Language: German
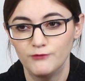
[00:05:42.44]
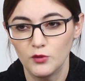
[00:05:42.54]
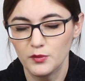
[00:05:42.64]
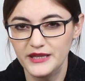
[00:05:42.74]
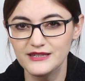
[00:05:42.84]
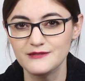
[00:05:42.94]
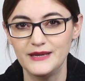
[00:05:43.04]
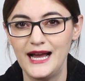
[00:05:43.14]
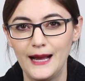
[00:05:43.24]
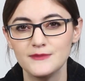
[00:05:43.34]
probiert es
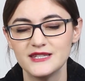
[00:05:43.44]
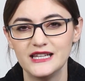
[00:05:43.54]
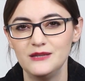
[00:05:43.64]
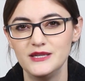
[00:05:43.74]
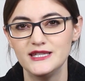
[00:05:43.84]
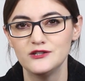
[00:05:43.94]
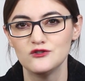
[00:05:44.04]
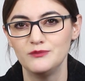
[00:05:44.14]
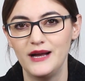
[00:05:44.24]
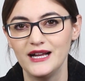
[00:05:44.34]
mal abends regelmäßig
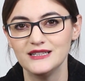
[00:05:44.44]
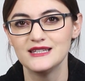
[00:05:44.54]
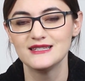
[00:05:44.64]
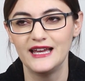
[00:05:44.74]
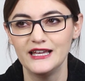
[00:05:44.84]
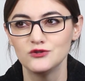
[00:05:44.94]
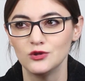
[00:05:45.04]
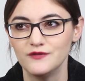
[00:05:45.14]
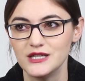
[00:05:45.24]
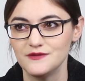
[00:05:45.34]
zu machen. Das sei
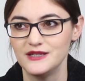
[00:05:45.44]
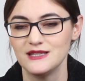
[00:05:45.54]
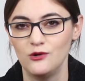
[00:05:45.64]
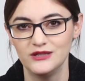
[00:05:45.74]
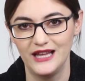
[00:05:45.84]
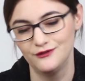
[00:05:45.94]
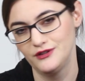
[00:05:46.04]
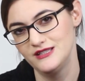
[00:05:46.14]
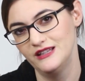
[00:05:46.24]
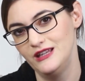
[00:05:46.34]
schon was, was auch einen
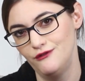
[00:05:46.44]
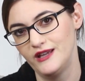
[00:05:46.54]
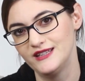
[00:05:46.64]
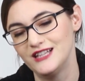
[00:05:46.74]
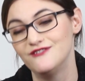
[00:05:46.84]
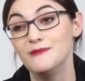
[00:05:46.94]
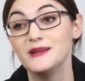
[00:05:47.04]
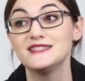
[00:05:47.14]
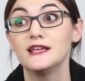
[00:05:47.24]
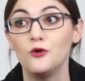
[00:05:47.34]
langfristigen Effekt hat, wenn
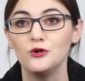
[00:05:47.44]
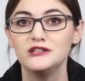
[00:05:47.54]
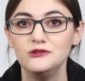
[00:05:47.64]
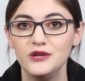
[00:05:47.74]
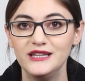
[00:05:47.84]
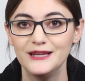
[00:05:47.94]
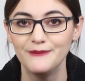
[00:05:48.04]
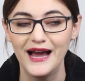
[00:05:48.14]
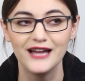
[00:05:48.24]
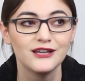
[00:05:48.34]
man es denn kontinuierlich
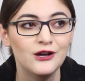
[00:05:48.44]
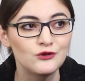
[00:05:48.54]
macht.